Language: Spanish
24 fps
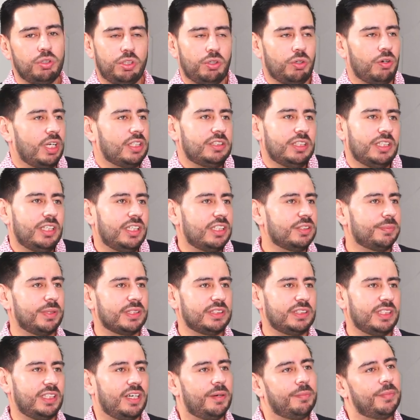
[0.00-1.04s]
y ahora sí que es
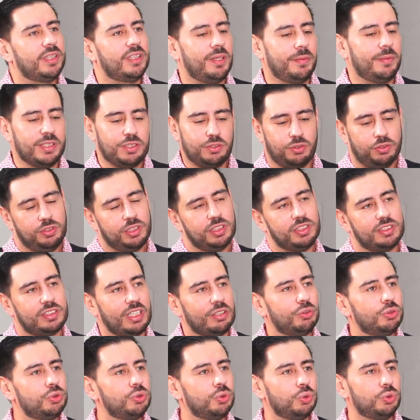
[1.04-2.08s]
básicamente vas
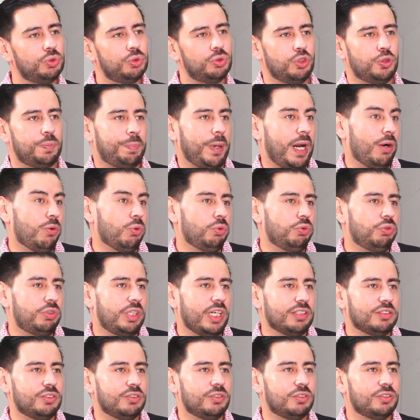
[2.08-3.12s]
contestando sus
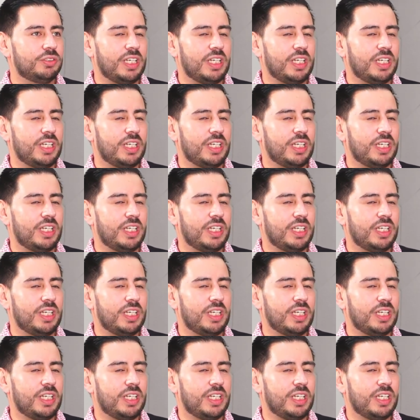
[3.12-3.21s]
preguntas, ¿no?